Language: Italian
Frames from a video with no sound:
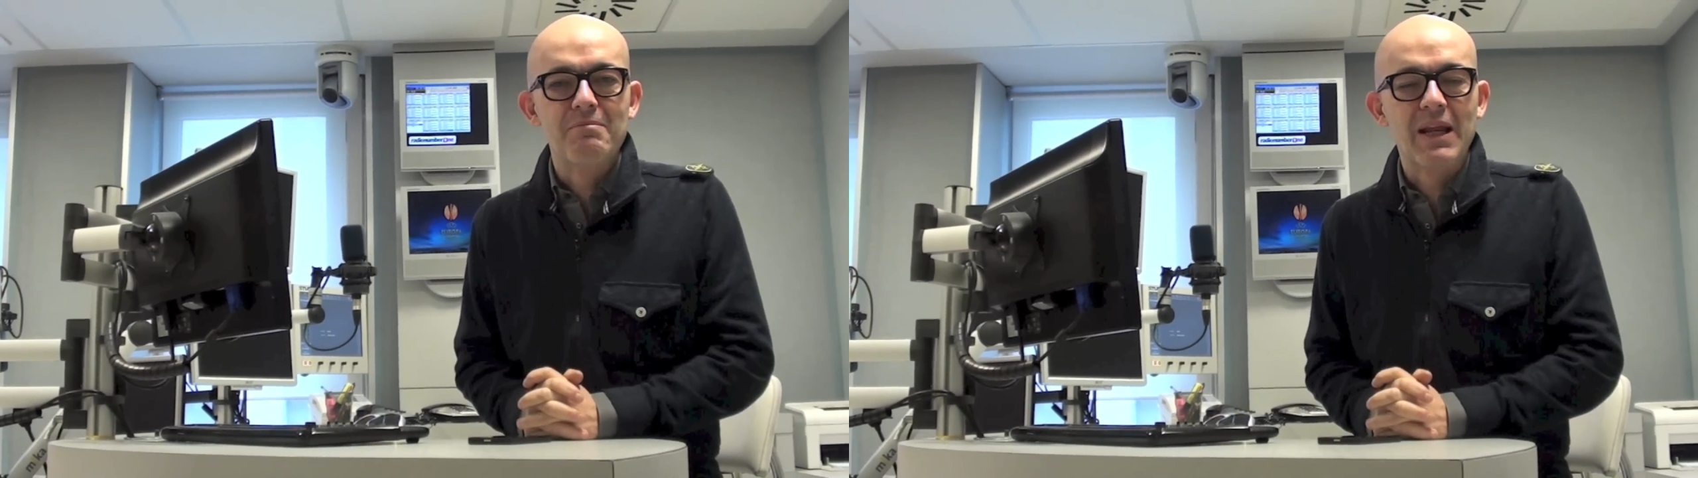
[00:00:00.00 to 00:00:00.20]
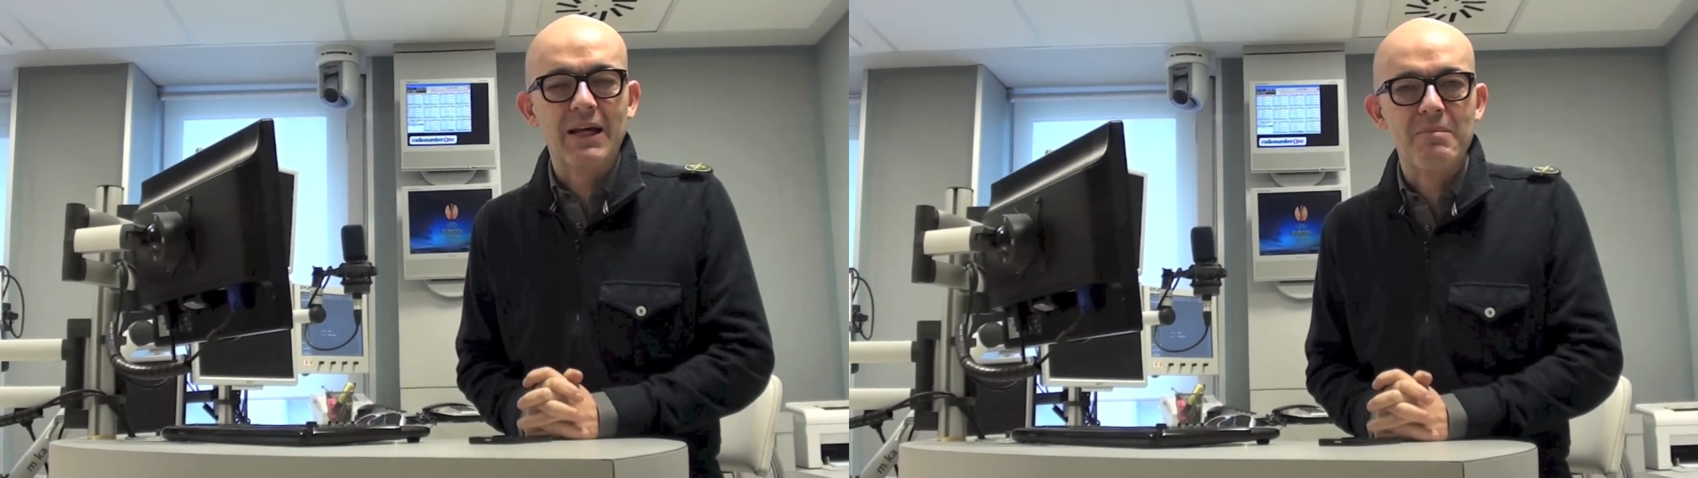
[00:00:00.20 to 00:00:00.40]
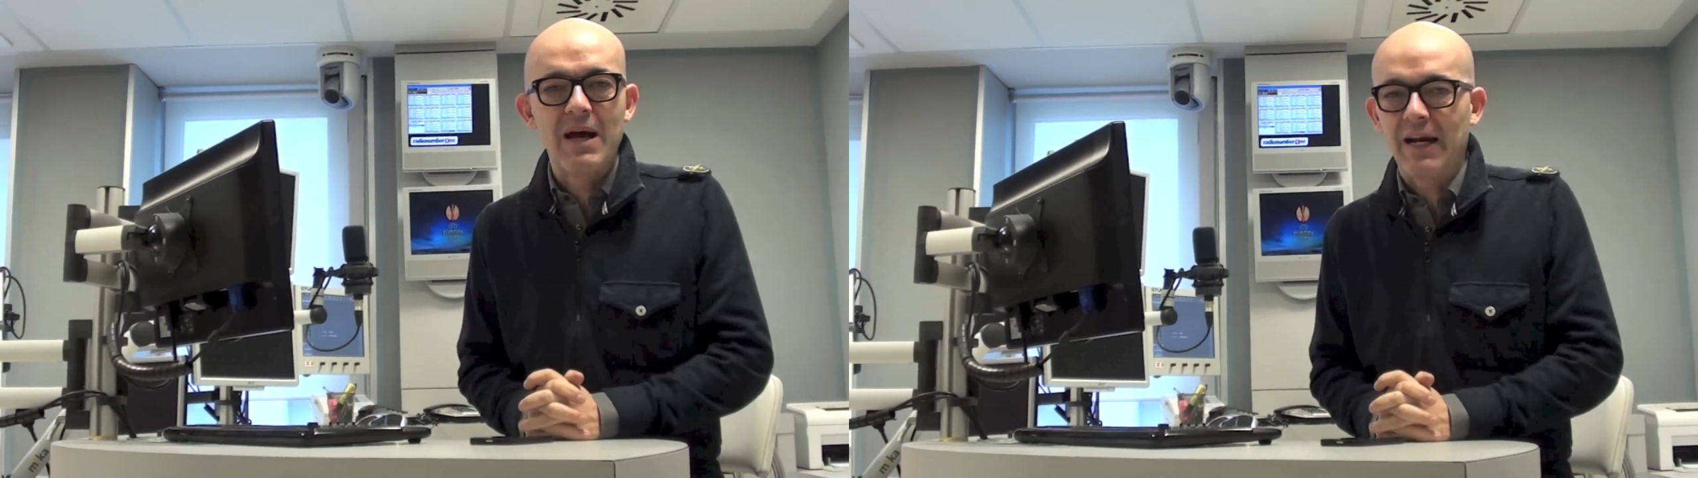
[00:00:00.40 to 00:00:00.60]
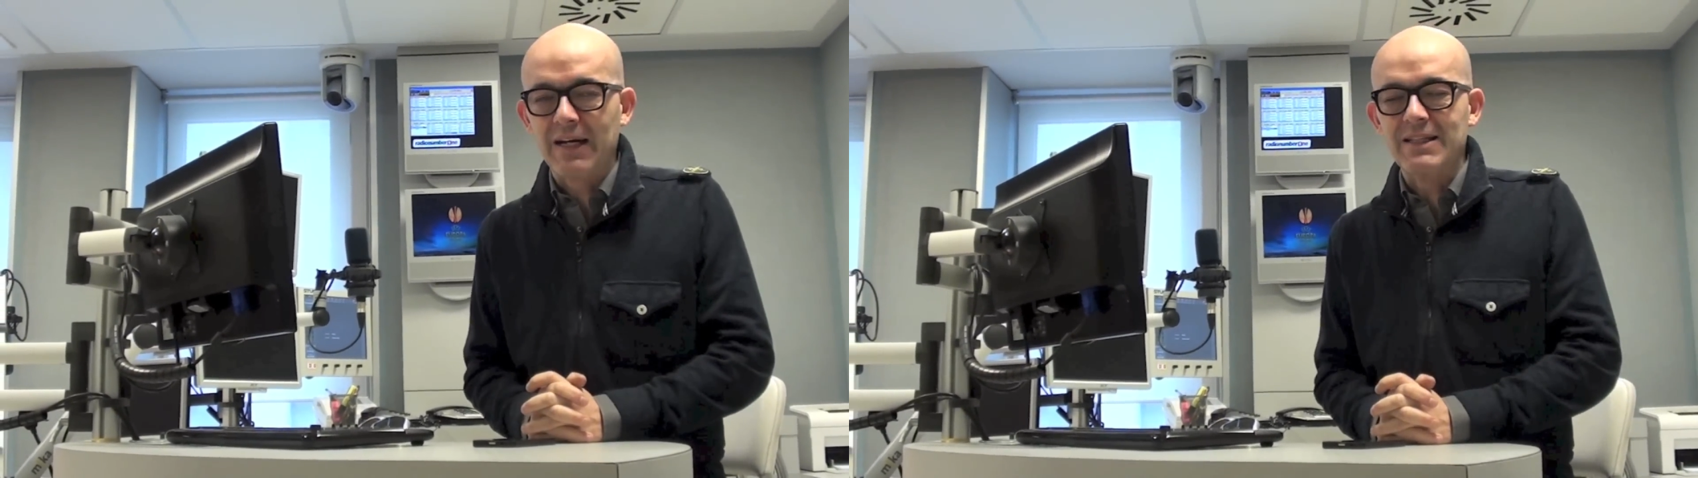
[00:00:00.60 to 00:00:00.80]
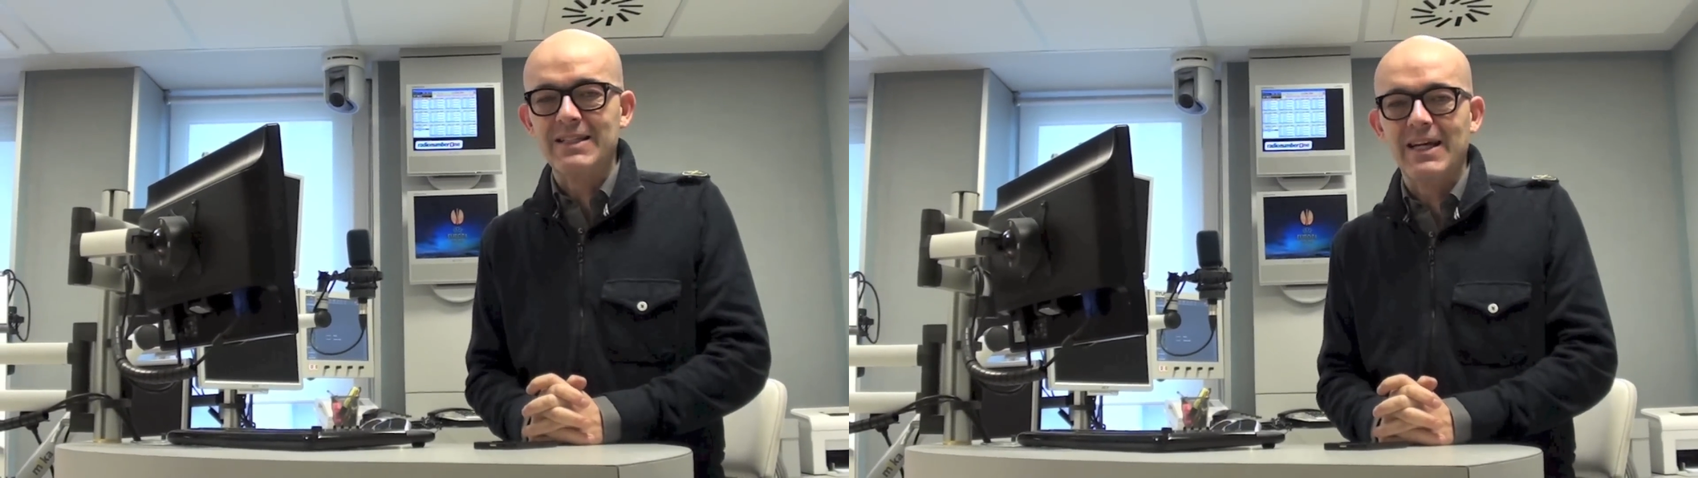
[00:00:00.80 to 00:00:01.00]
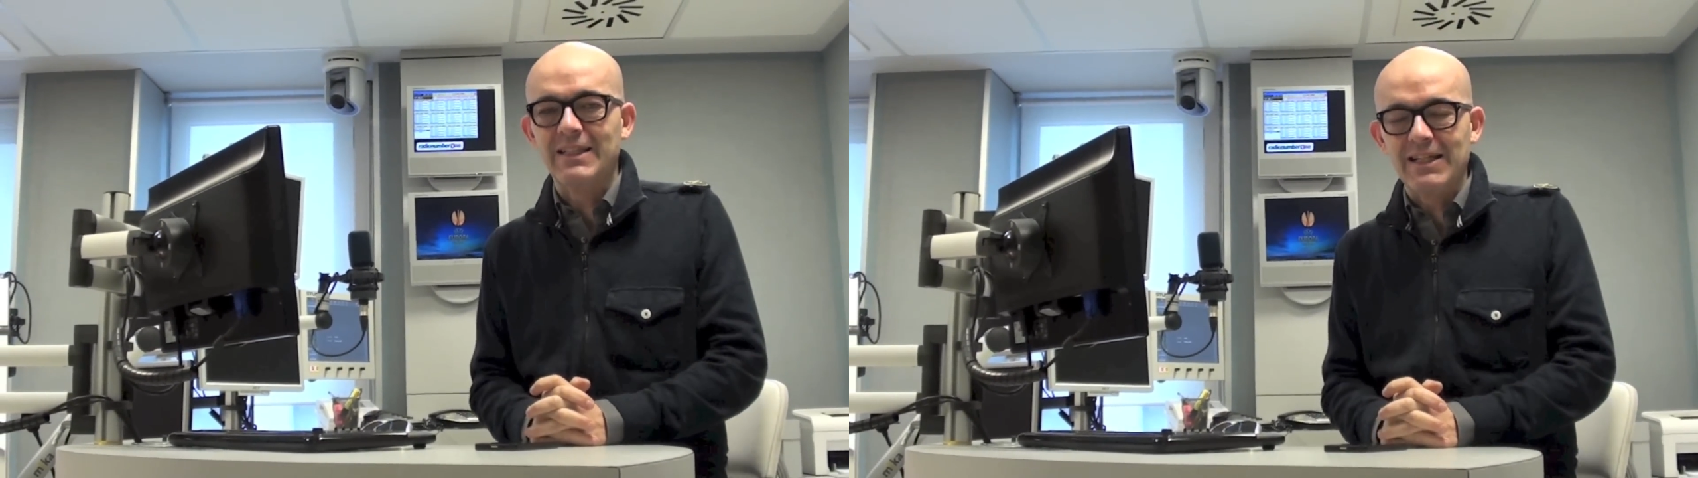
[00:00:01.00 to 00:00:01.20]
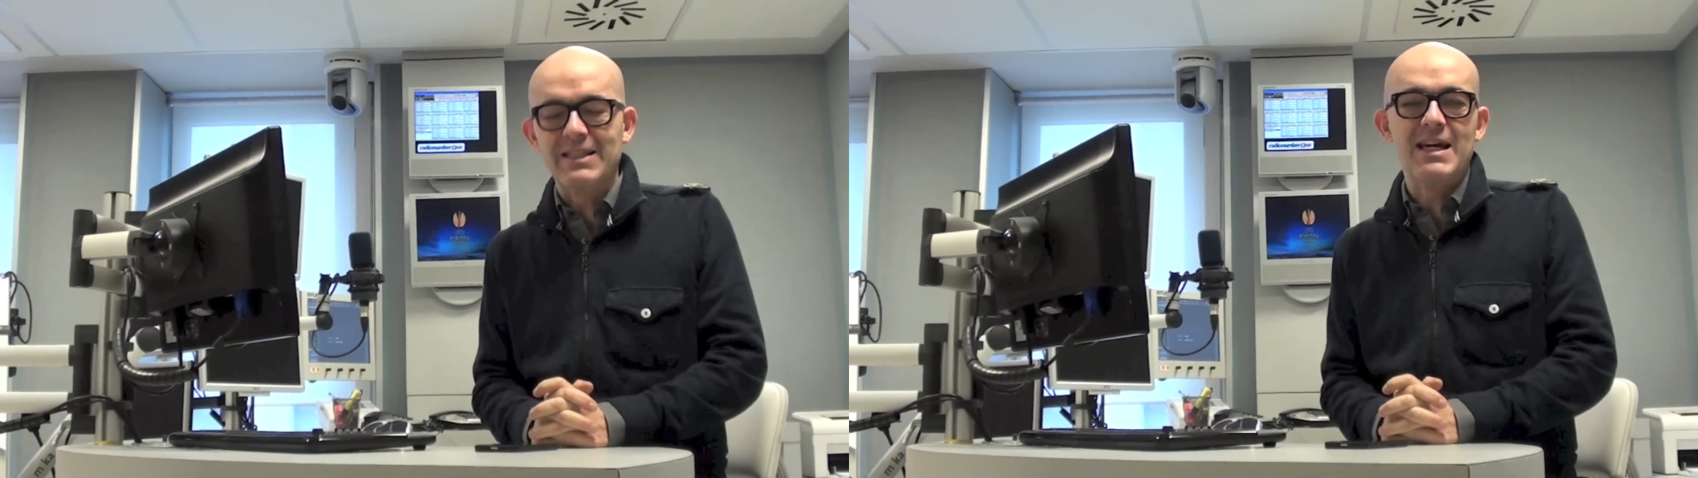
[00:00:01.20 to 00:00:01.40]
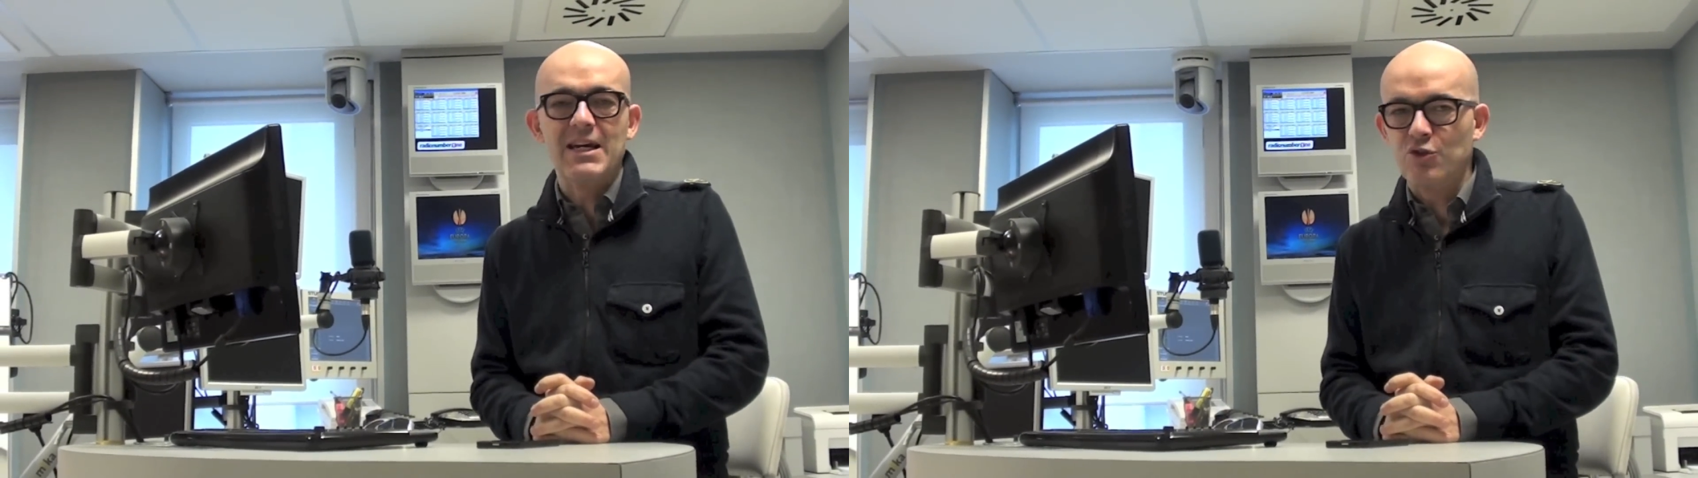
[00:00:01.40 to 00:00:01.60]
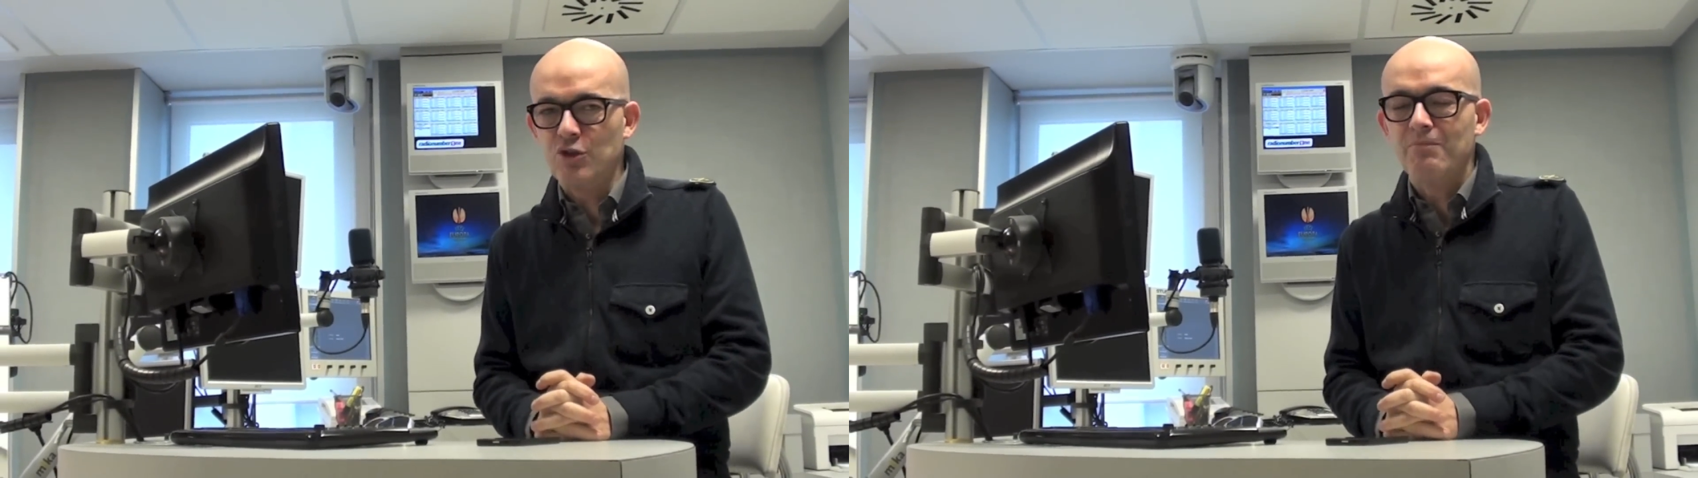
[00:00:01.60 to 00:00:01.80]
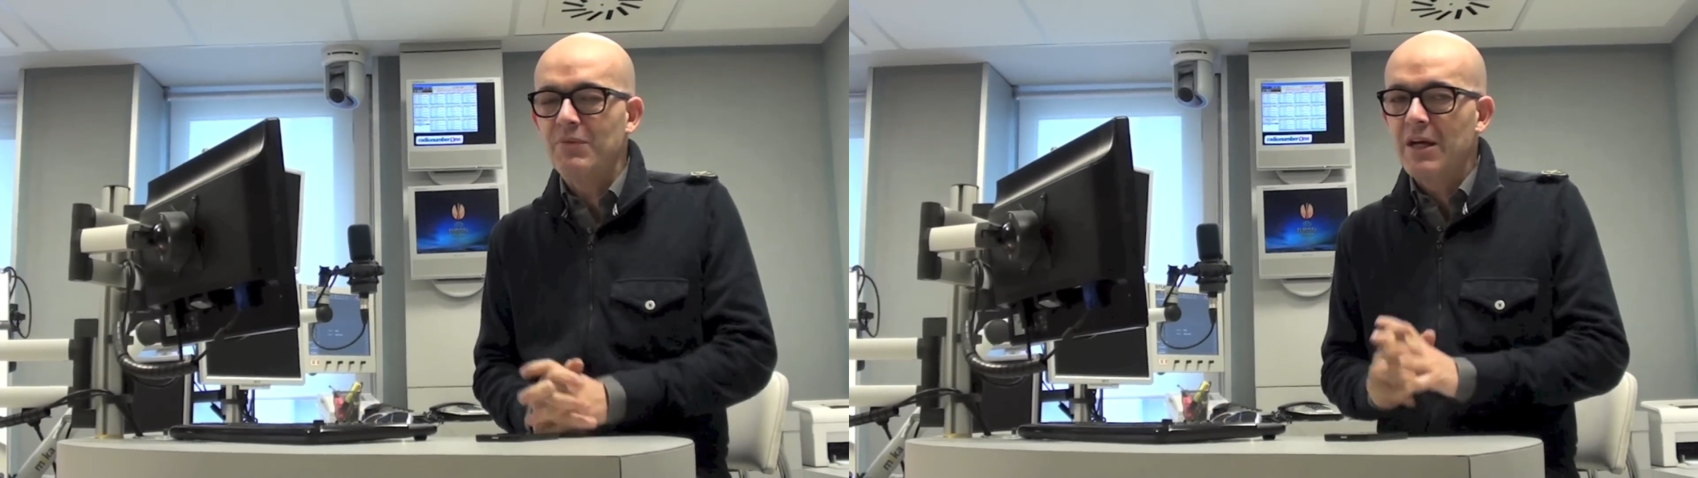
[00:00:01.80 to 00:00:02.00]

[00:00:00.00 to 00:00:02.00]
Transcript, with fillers: BlackBerry Z10.